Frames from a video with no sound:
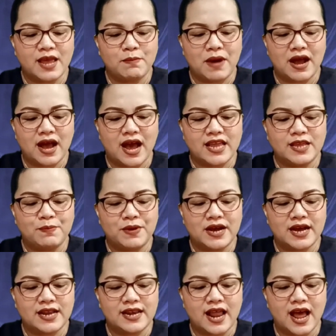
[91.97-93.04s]
maka
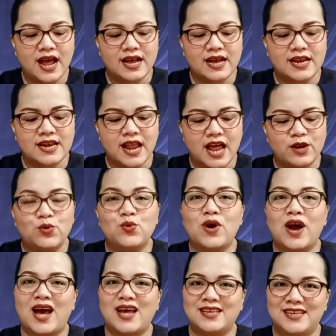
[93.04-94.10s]
ipekena
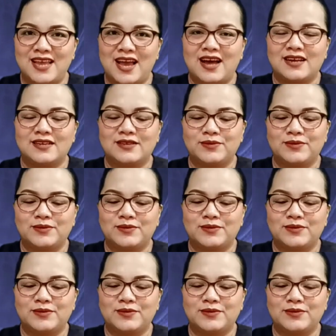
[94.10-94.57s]
duka iya